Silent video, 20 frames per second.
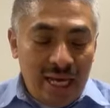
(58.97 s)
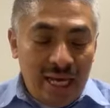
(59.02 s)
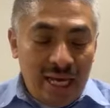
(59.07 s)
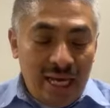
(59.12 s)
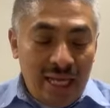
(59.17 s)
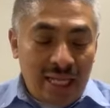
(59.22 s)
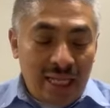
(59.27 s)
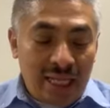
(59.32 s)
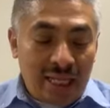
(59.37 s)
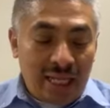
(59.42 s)

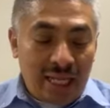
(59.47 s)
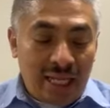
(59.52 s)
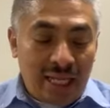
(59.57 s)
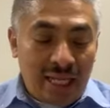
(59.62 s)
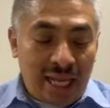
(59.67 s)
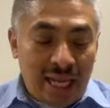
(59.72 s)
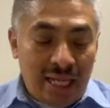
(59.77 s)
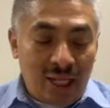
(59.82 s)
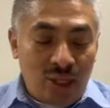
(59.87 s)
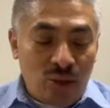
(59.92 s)
entre
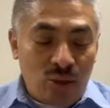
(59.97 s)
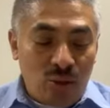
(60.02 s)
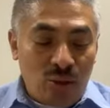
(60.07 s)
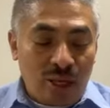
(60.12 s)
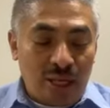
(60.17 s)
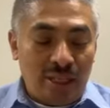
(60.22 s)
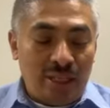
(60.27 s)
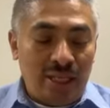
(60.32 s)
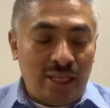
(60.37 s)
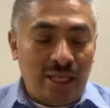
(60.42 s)
tanto
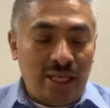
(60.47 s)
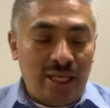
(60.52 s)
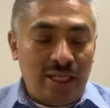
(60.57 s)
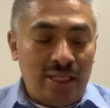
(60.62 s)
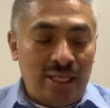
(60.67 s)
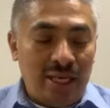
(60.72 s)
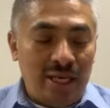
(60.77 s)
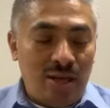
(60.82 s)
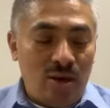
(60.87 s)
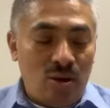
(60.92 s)
que se
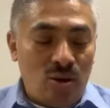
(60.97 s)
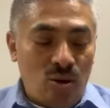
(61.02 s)
dice